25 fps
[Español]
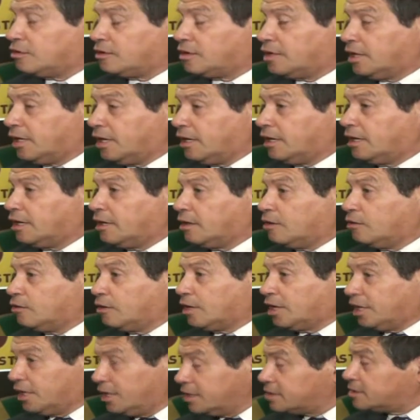de
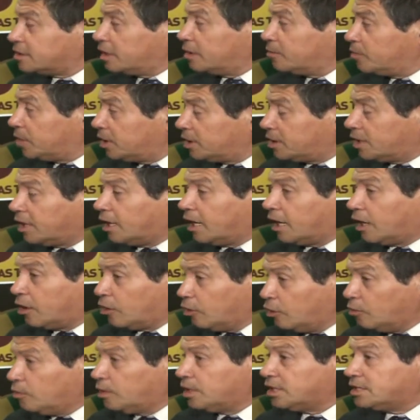lo que es realmente la
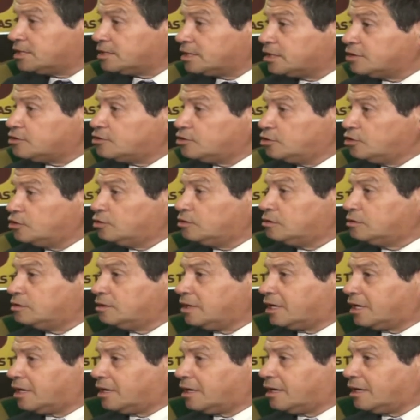globalización,
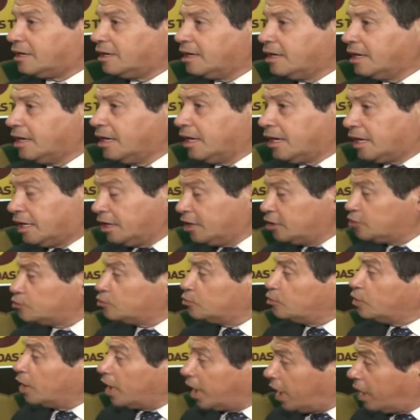que
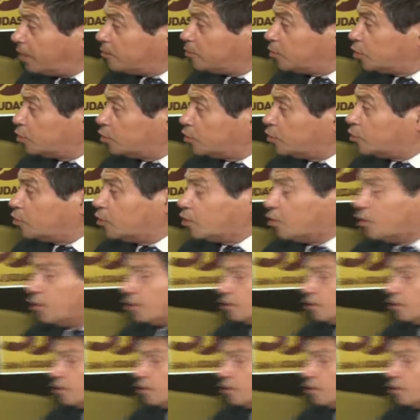es un cambio